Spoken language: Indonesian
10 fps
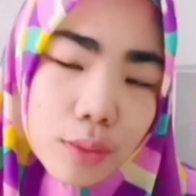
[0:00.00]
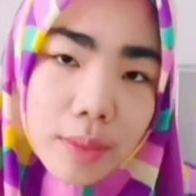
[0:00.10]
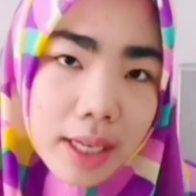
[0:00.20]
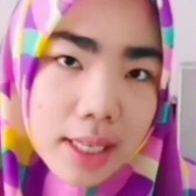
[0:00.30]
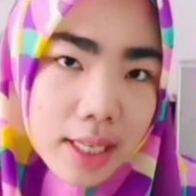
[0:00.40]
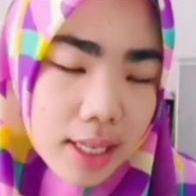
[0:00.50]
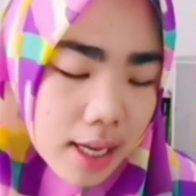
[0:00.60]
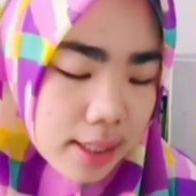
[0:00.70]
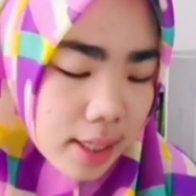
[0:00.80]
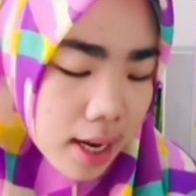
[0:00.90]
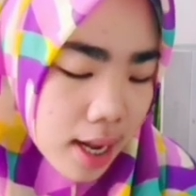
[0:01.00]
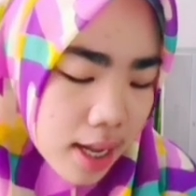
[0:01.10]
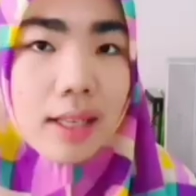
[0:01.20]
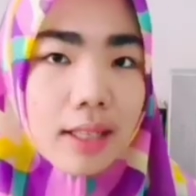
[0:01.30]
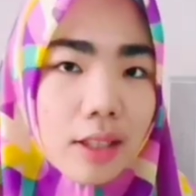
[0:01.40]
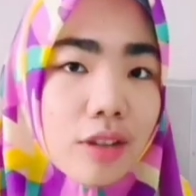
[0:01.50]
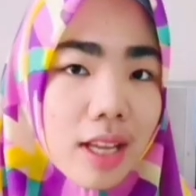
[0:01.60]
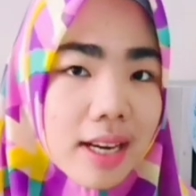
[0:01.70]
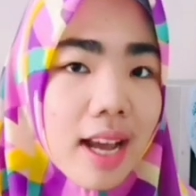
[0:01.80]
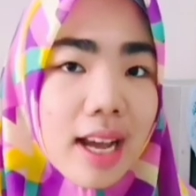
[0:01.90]
Yumardi Azra,
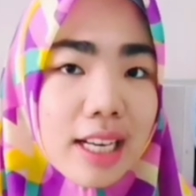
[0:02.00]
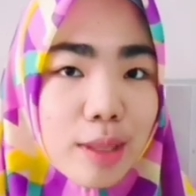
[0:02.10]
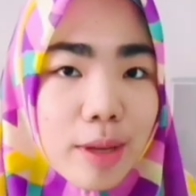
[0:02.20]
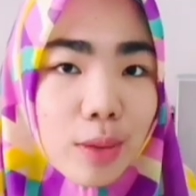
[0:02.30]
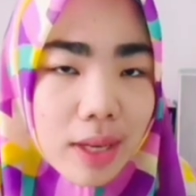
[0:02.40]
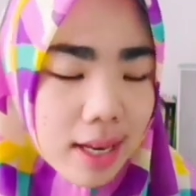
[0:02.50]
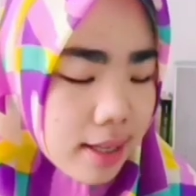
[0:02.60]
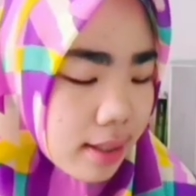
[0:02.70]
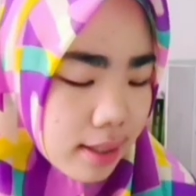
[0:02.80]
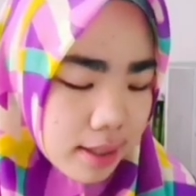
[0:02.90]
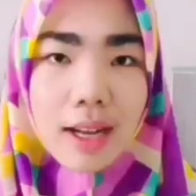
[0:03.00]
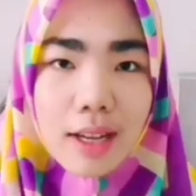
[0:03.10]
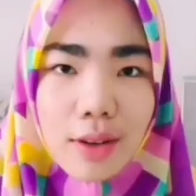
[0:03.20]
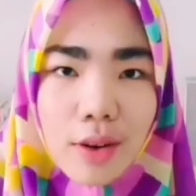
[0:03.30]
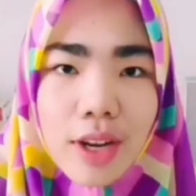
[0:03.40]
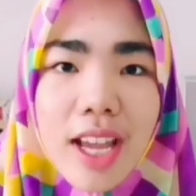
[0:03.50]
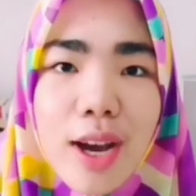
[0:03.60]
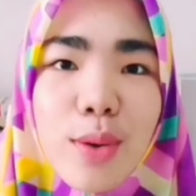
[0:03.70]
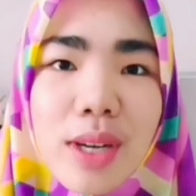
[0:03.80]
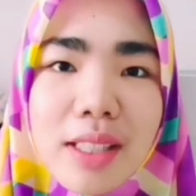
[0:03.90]
terus ada Anies Baswedan. Oke,
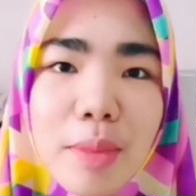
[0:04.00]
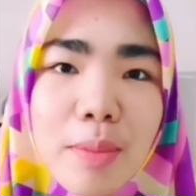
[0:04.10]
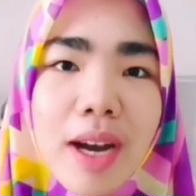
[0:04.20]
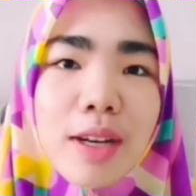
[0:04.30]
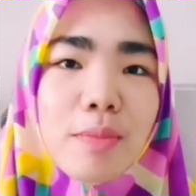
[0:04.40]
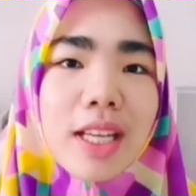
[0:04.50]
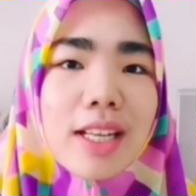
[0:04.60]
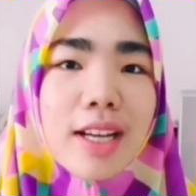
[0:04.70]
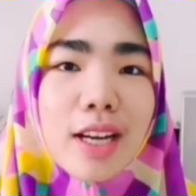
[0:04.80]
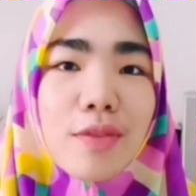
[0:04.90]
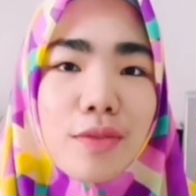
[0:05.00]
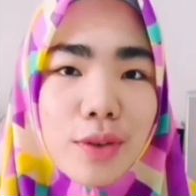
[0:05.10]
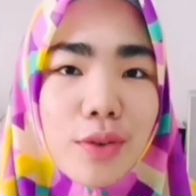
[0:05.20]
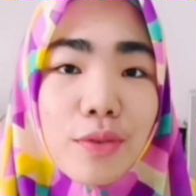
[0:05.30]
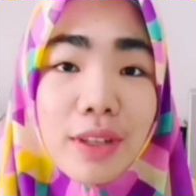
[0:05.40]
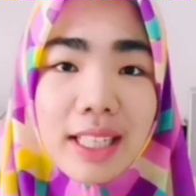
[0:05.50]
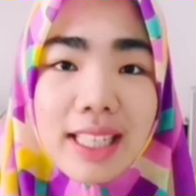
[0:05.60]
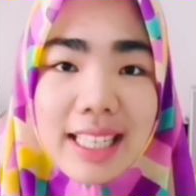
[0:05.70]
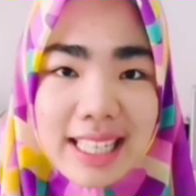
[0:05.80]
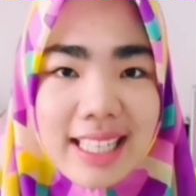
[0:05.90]
aku nggak sabar banget pengen nge-review novel
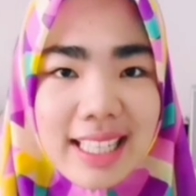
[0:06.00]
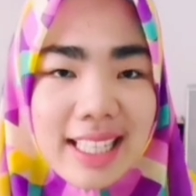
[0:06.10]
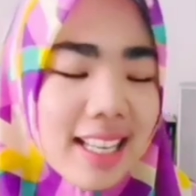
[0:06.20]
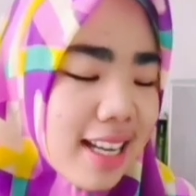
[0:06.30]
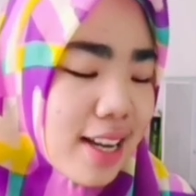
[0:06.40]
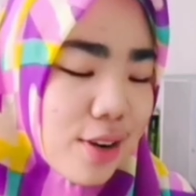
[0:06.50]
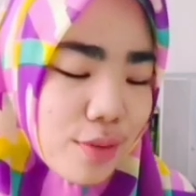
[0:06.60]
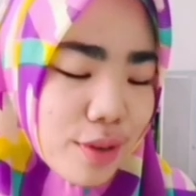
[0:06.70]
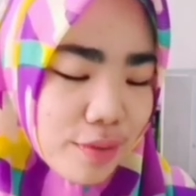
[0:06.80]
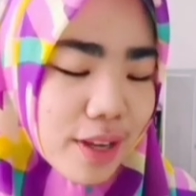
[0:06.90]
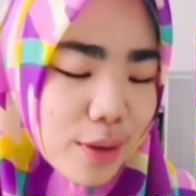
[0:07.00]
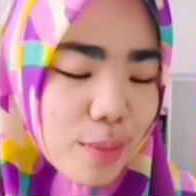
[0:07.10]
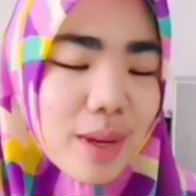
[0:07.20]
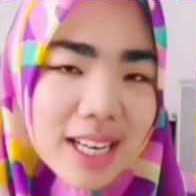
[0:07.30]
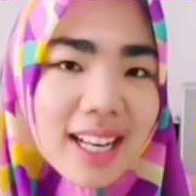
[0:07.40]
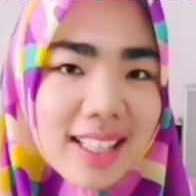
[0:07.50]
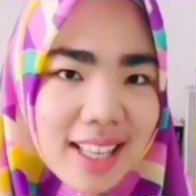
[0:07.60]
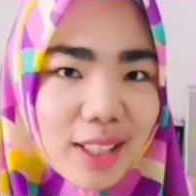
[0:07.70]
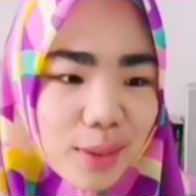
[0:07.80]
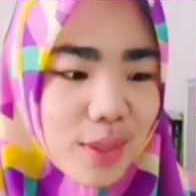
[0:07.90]
ini, novel fenomenal
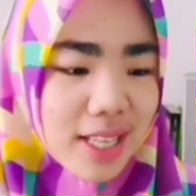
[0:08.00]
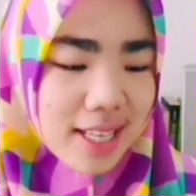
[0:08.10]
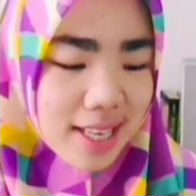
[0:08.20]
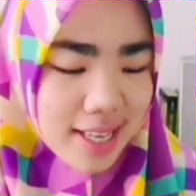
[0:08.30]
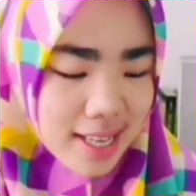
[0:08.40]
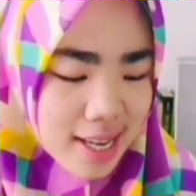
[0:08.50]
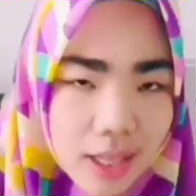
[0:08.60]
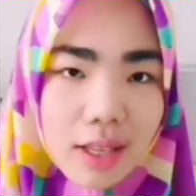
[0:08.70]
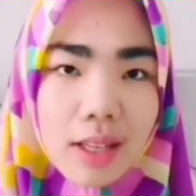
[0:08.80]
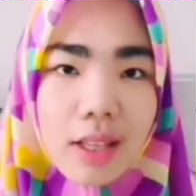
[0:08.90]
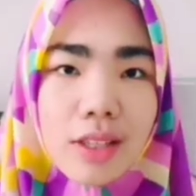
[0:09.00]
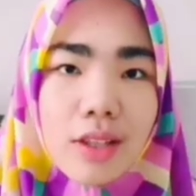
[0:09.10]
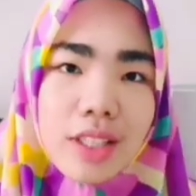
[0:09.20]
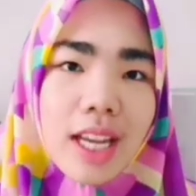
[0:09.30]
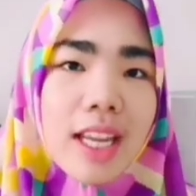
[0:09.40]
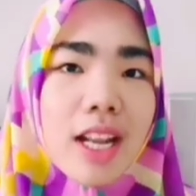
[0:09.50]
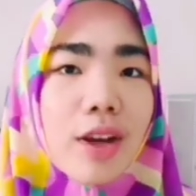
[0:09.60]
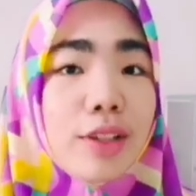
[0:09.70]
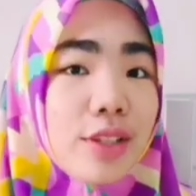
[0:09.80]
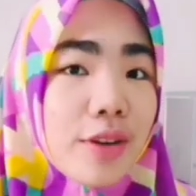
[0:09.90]
satu ini. So check it
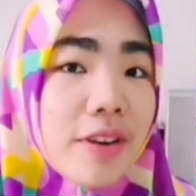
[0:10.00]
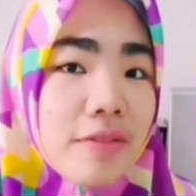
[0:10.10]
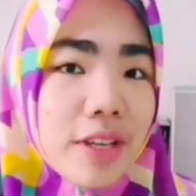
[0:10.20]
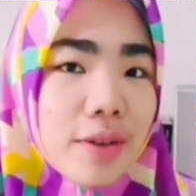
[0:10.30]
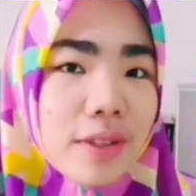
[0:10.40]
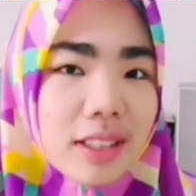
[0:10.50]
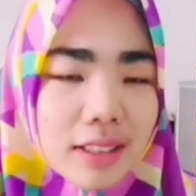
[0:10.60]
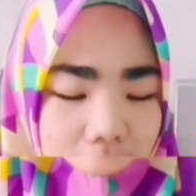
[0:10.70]
out to the review.